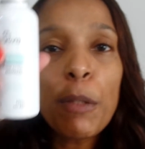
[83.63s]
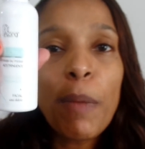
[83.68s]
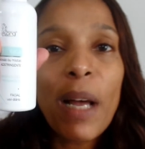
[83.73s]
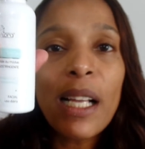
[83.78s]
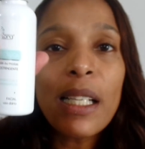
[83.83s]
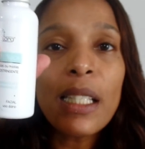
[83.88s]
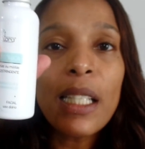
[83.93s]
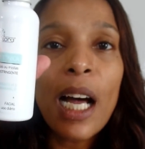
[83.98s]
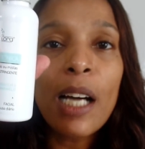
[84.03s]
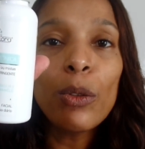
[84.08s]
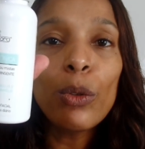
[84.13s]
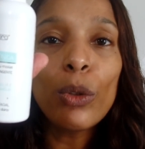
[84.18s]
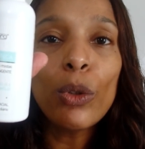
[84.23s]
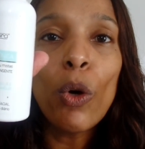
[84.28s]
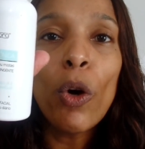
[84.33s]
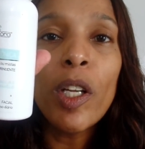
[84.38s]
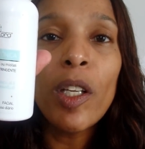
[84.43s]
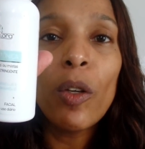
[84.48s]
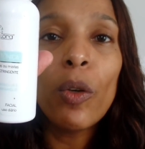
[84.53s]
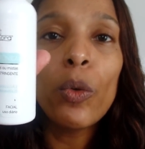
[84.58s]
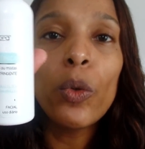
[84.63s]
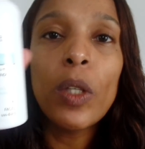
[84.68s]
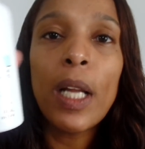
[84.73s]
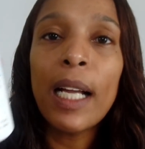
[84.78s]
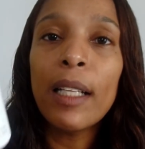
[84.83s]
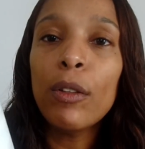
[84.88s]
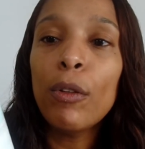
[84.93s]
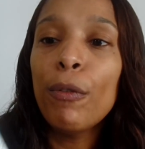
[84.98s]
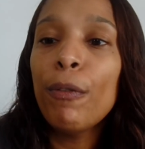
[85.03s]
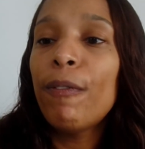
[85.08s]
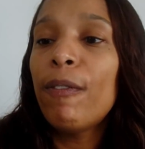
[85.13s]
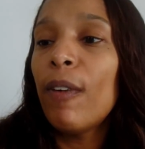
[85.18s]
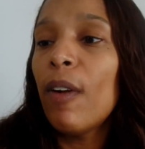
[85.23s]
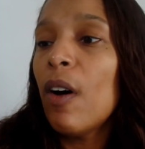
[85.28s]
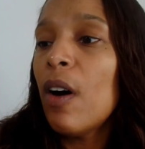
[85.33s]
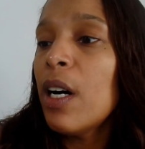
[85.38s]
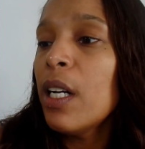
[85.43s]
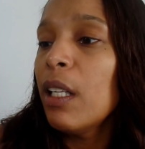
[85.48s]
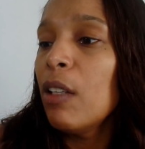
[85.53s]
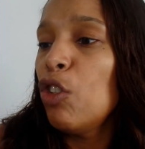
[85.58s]
passar o tônico
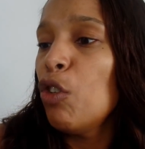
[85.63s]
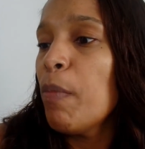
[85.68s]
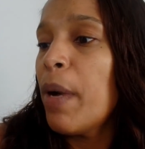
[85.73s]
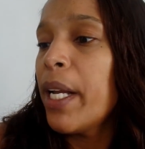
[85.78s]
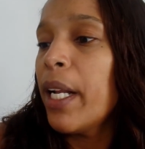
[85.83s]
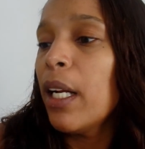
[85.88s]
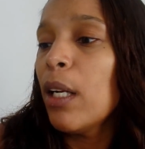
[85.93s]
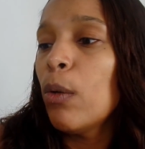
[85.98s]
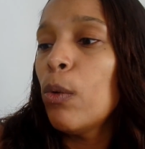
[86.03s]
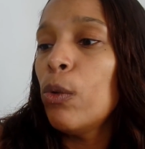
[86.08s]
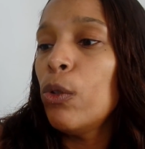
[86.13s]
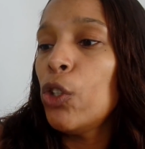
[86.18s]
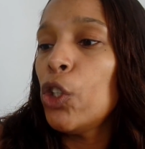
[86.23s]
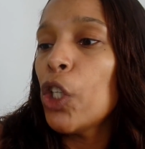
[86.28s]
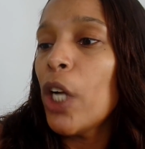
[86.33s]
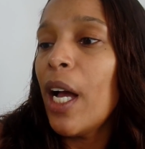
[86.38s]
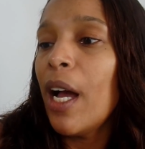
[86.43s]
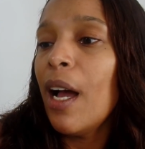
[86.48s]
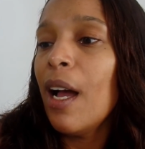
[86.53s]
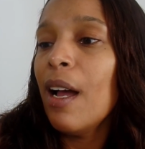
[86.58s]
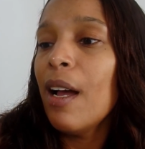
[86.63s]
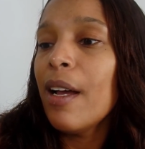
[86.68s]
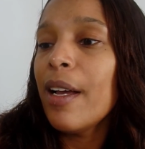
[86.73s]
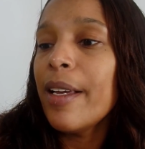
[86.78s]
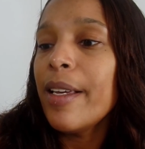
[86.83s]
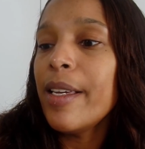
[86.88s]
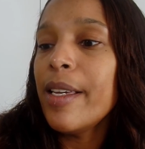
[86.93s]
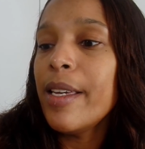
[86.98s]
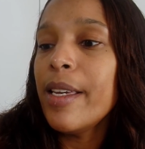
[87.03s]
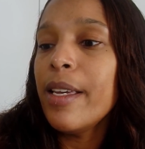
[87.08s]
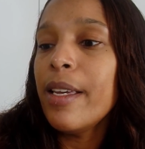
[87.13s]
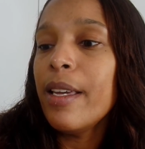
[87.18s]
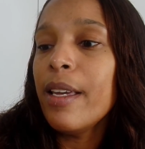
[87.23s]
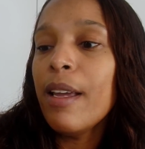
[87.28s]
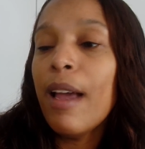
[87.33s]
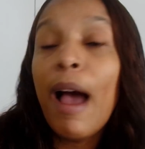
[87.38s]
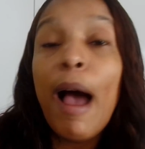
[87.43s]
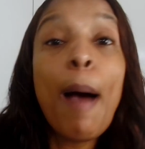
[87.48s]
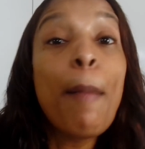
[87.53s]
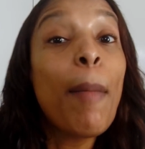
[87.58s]
Flora de maracujá e a